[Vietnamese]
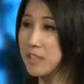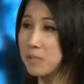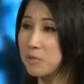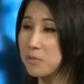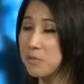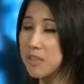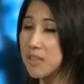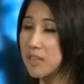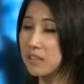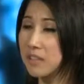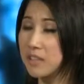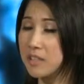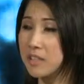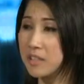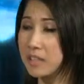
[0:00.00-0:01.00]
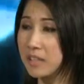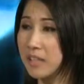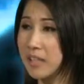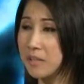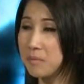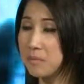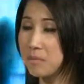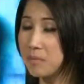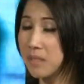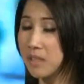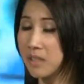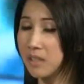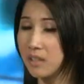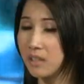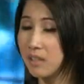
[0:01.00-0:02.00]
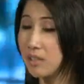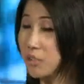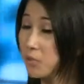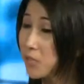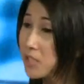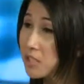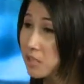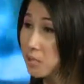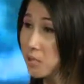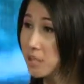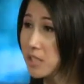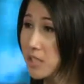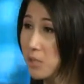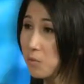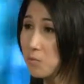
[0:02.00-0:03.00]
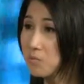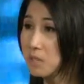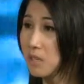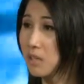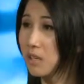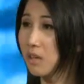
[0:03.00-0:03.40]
Thông cũng có nhắc tới những cái stress trong cuộc sống,